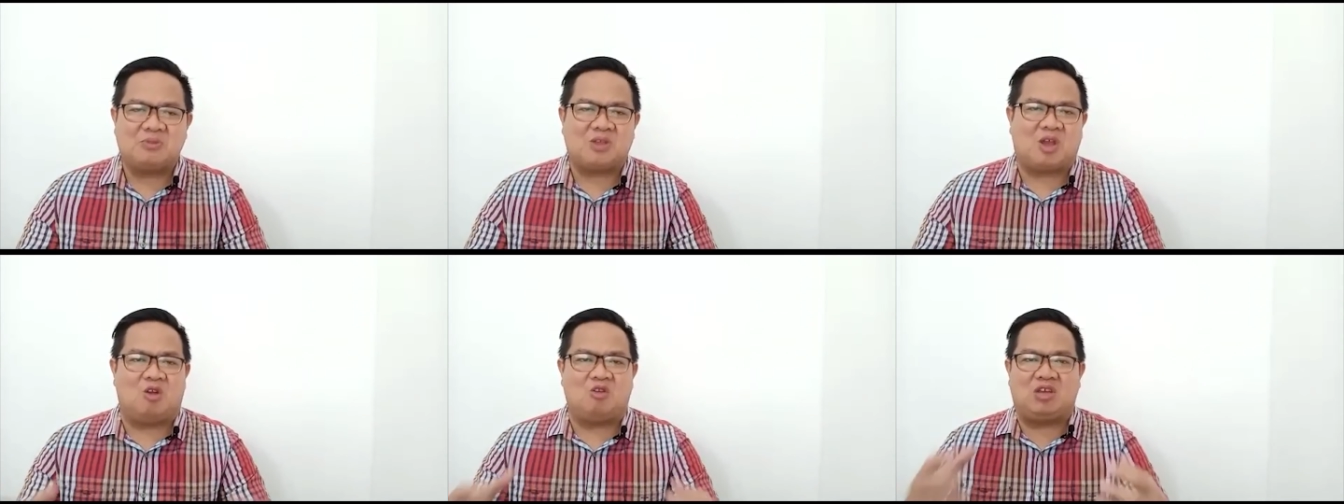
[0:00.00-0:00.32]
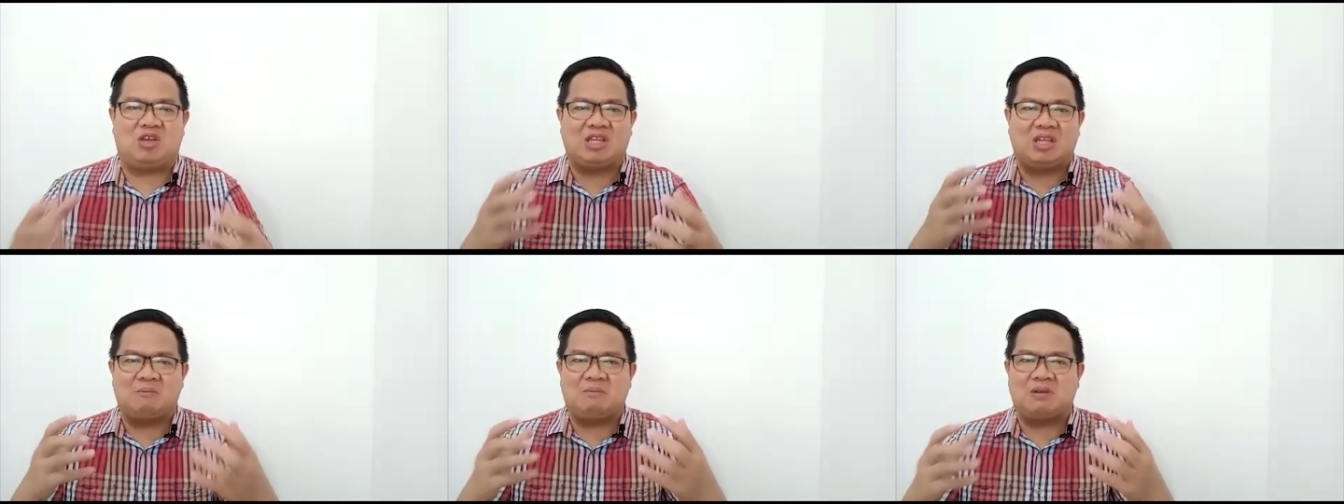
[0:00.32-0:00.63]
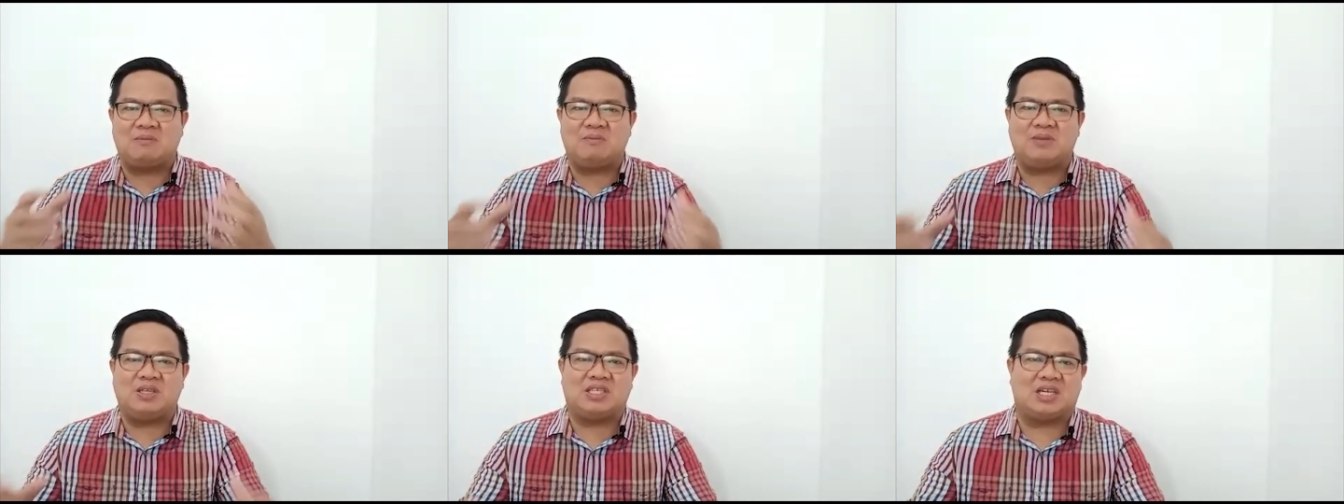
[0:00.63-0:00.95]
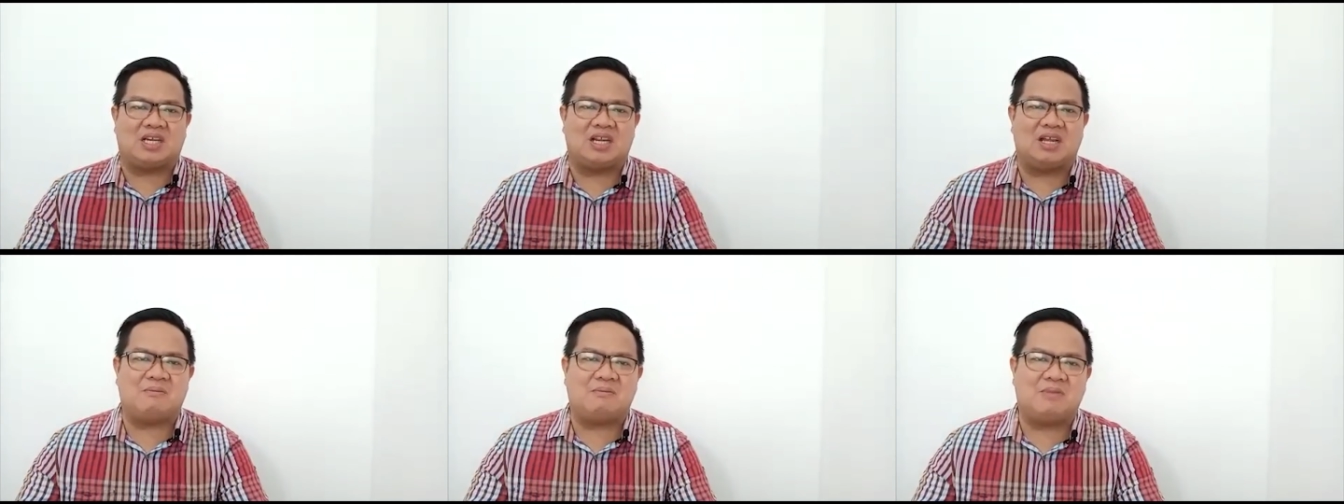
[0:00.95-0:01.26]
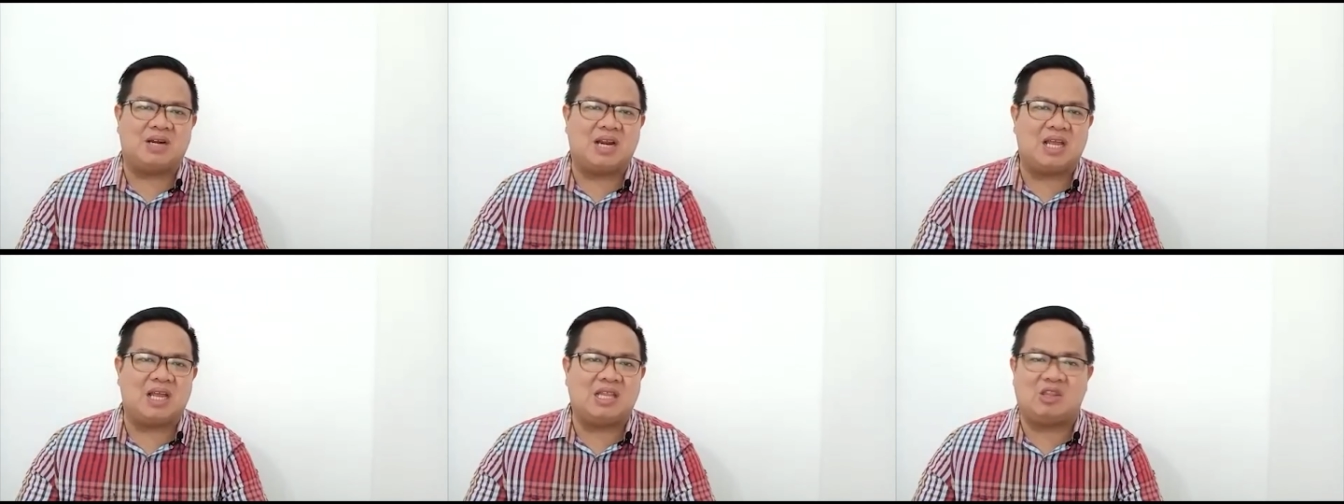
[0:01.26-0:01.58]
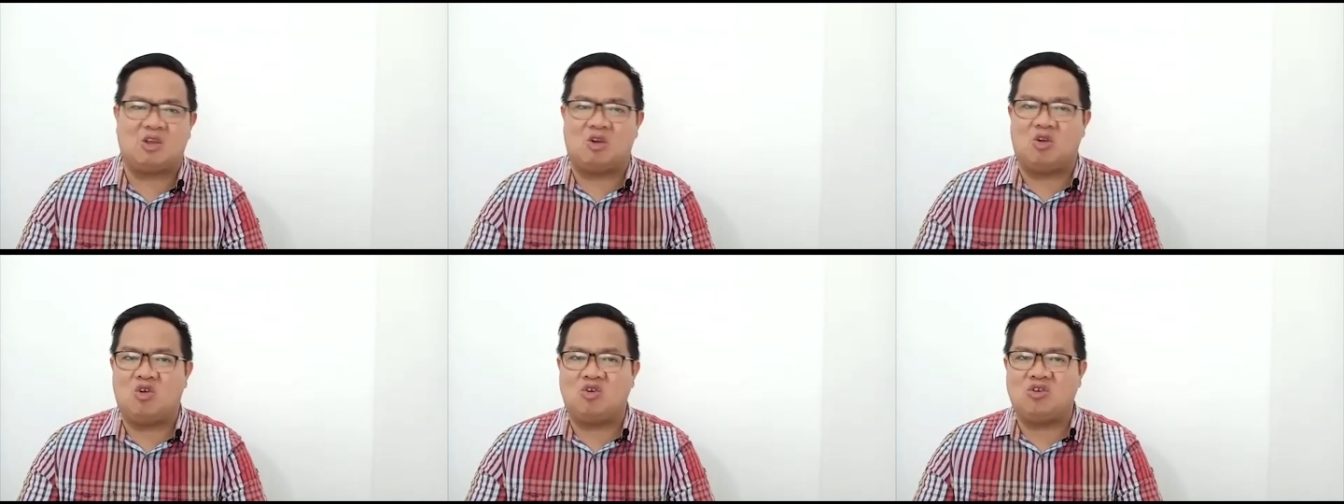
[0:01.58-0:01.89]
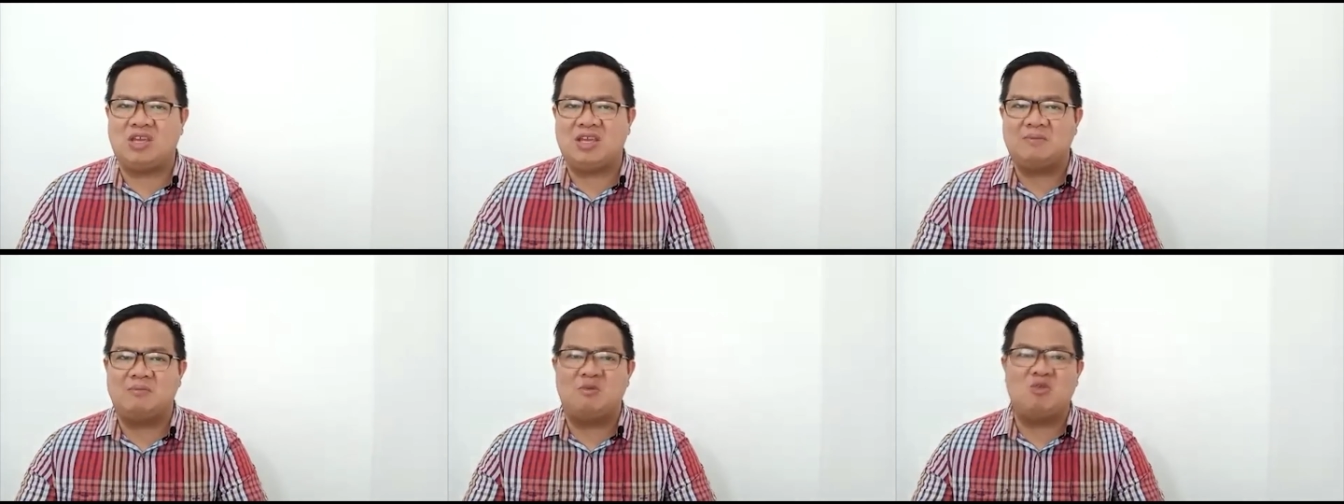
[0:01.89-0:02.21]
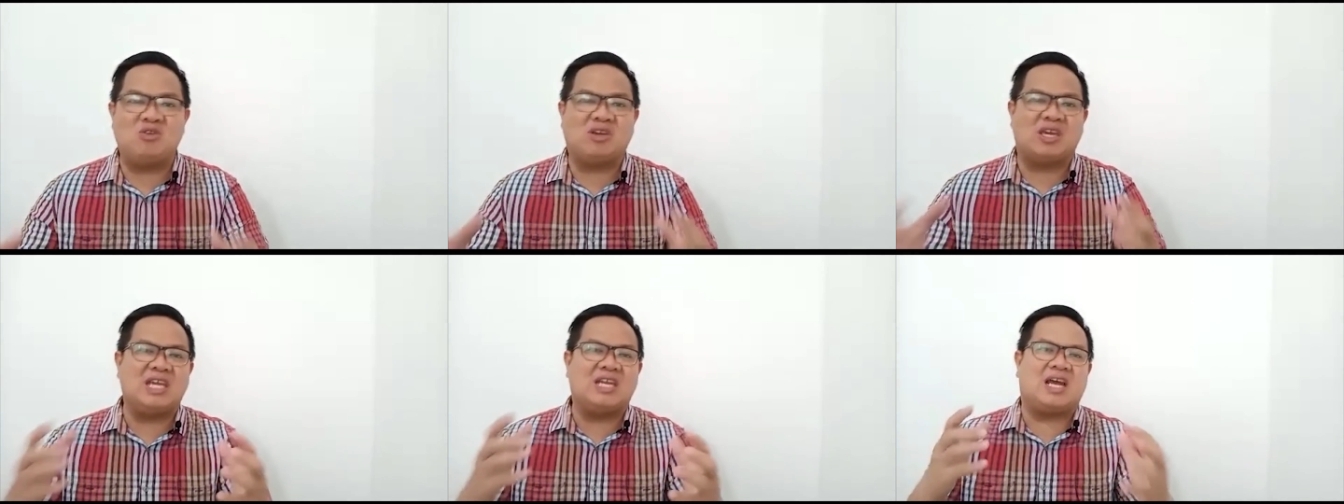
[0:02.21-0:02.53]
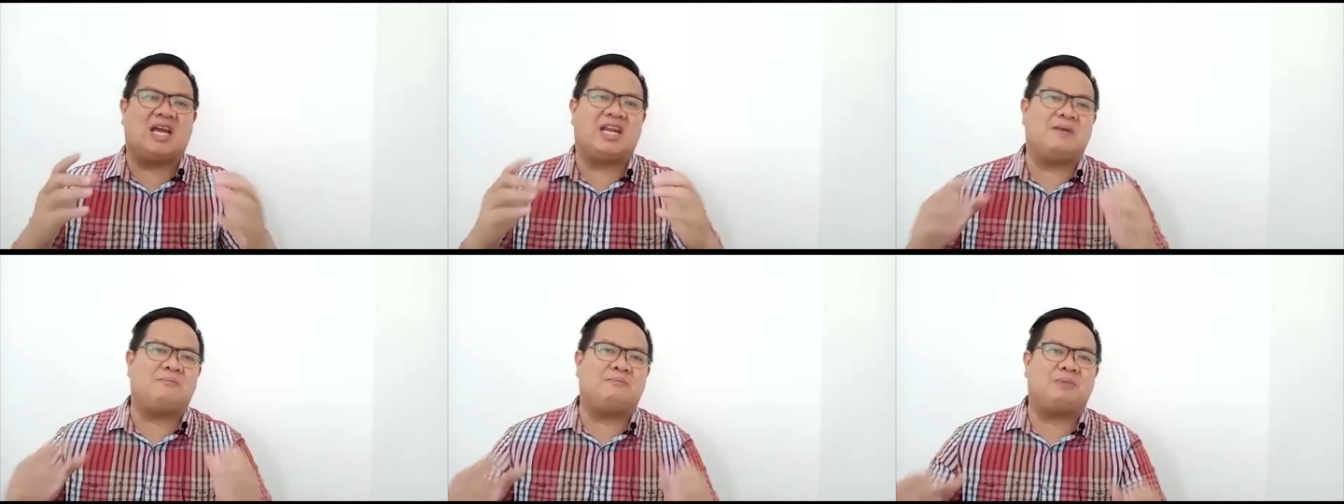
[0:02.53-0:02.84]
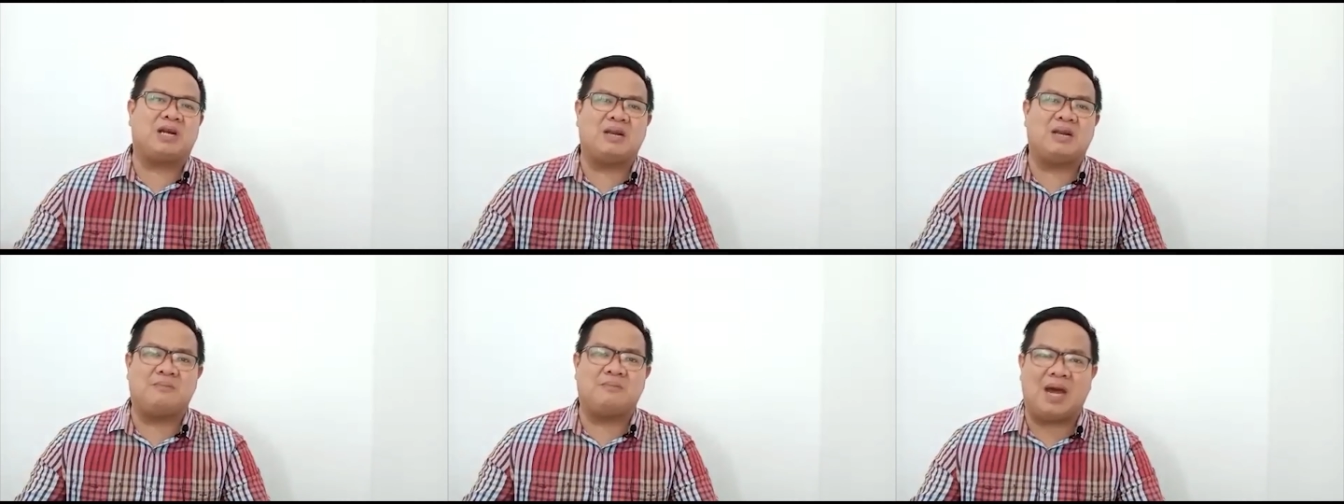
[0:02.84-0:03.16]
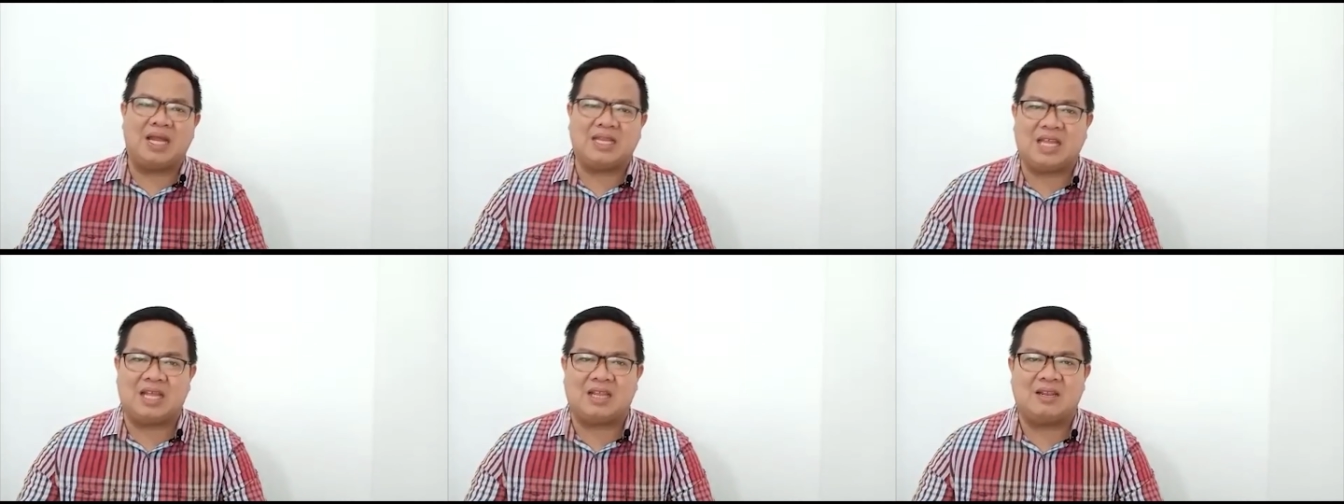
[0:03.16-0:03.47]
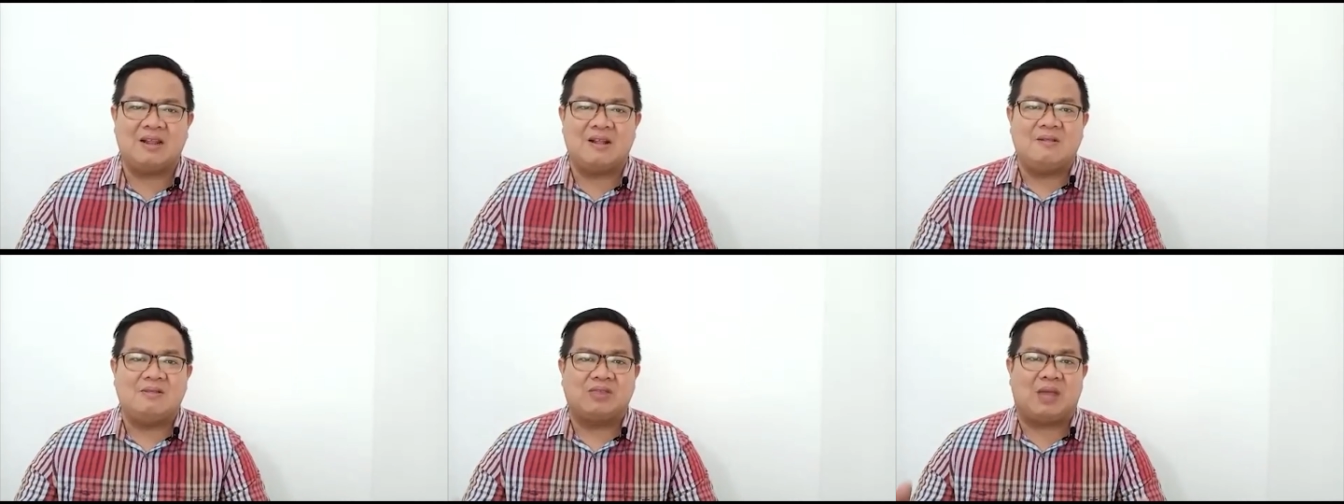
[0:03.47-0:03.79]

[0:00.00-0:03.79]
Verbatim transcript: kalau kita berbicara mengenai teologi, mungkin ada perdebatan,